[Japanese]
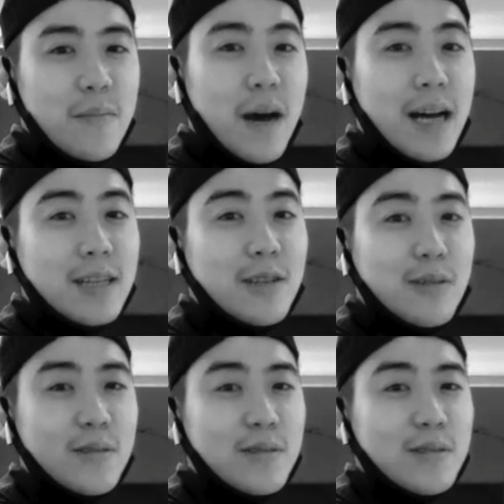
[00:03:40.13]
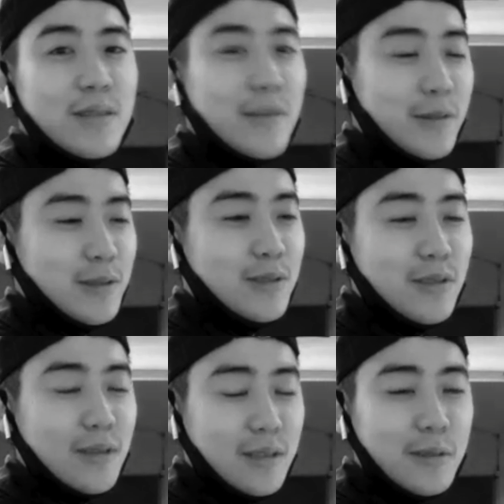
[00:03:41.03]
まあ、あっと驚くようなもの
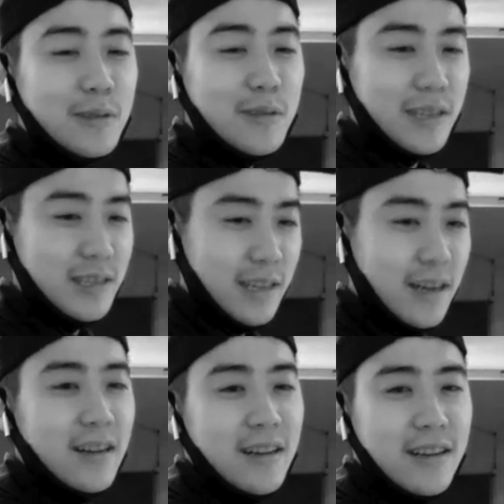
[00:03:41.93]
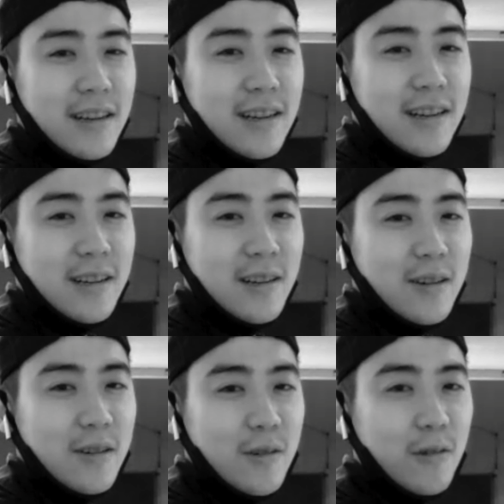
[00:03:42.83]
作っちゃったら、それはそれでいいじゃん。うん、